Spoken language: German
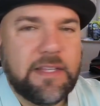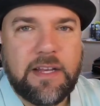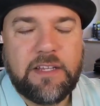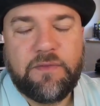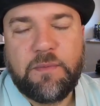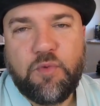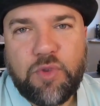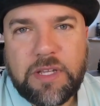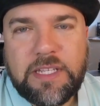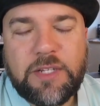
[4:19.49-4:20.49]
Ja, ich
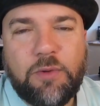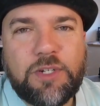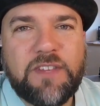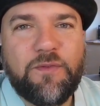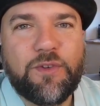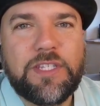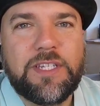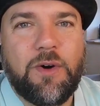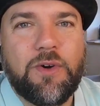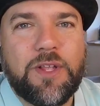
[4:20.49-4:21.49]
vermute, dieser Umstand wirkt
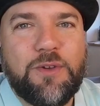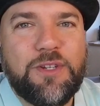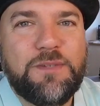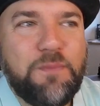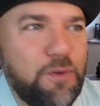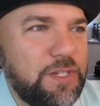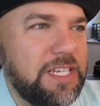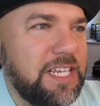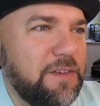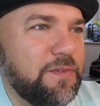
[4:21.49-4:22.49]
sich auch natürlich
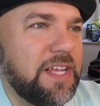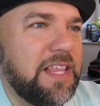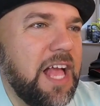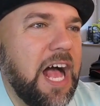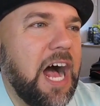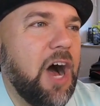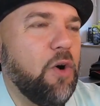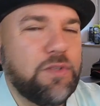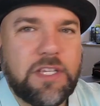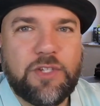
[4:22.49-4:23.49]
positiv dann
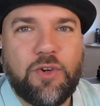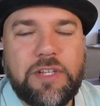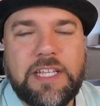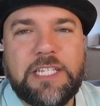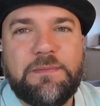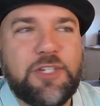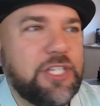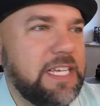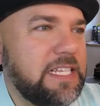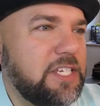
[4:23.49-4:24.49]
aus, sollte das
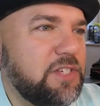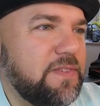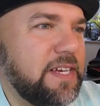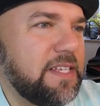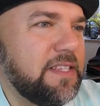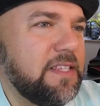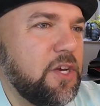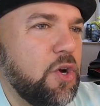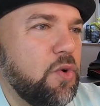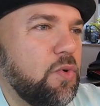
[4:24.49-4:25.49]
bestätigt werden.
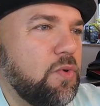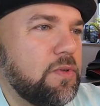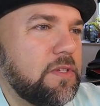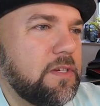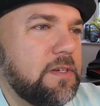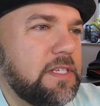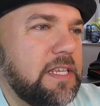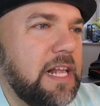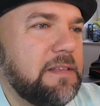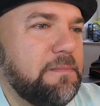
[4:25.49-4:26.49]
Und äh, es
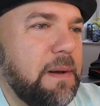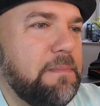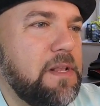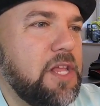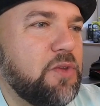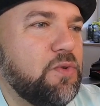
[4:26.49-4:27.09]
sind halt ein paar Bilder